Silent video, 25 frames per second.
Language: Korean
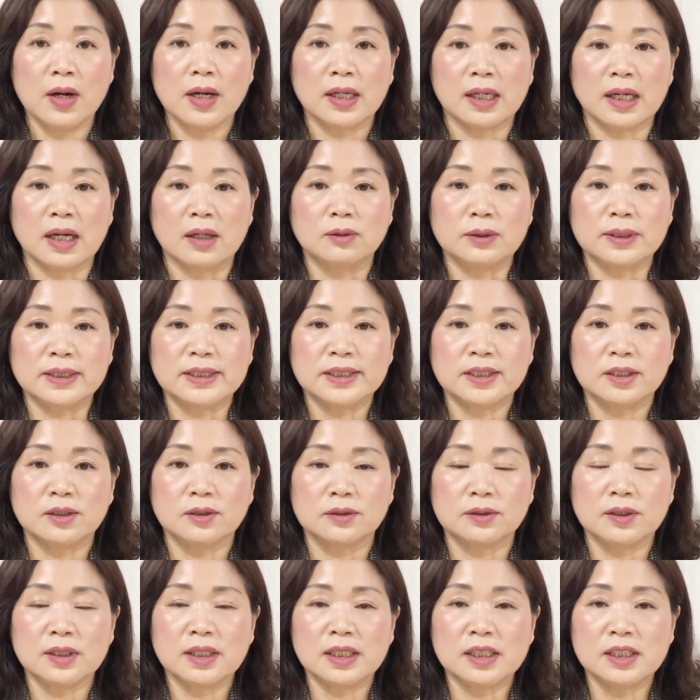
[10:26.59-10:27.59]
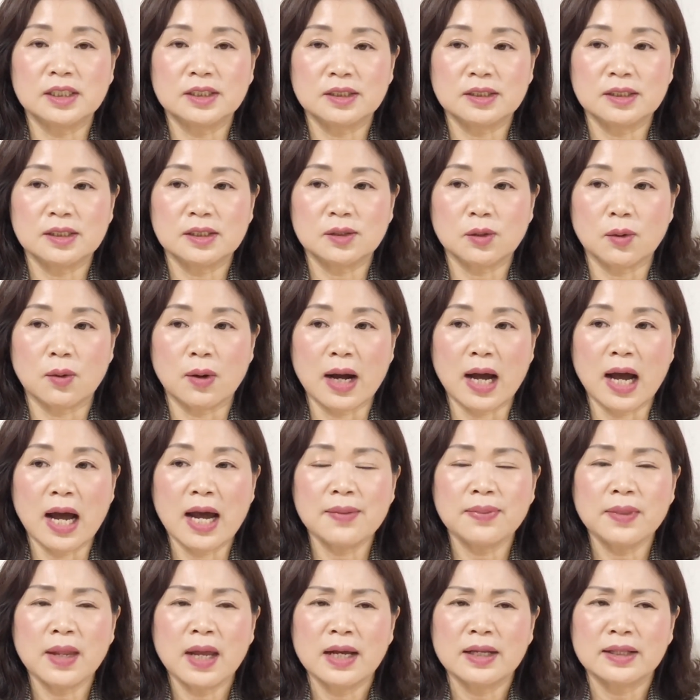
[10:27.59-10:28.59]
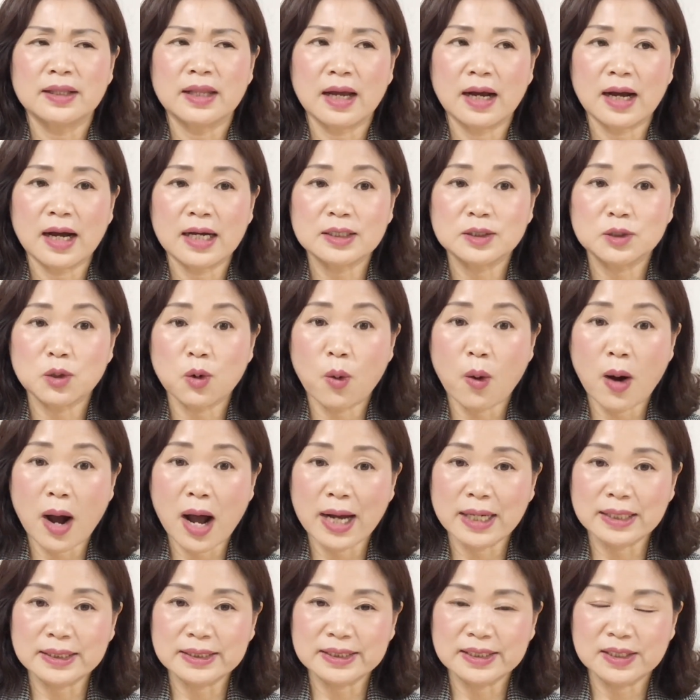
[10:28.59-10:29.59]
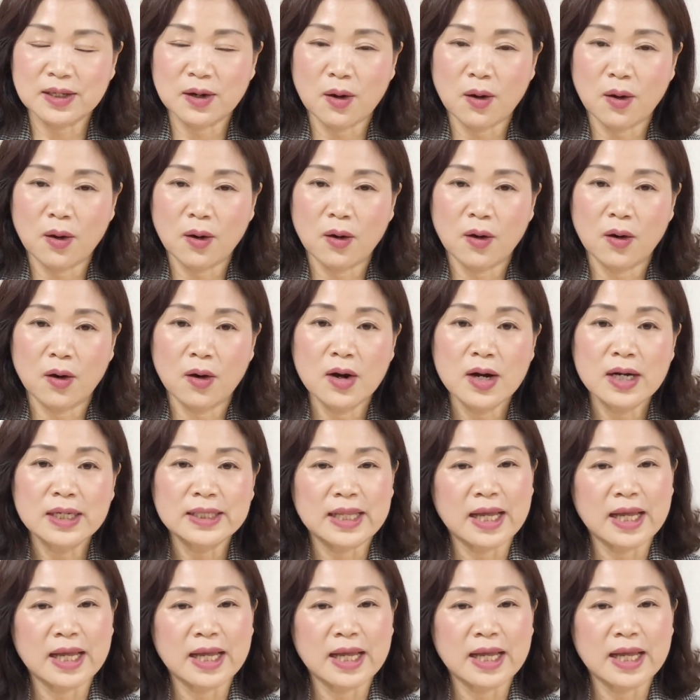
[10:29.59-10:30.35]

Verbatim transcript: 그러니까 우리 친구들 일주일 동안 내가 좋아하는 거,